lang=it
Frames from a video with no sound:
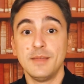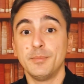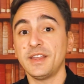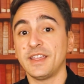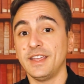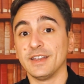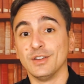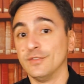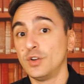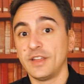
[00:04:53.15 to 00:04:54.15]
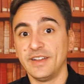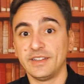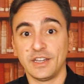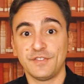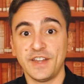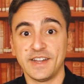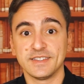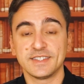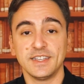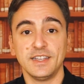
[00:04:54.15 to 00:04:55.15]
perché non voleva
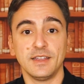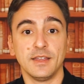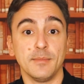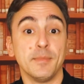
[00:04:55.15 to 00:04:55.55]
interferenze eh,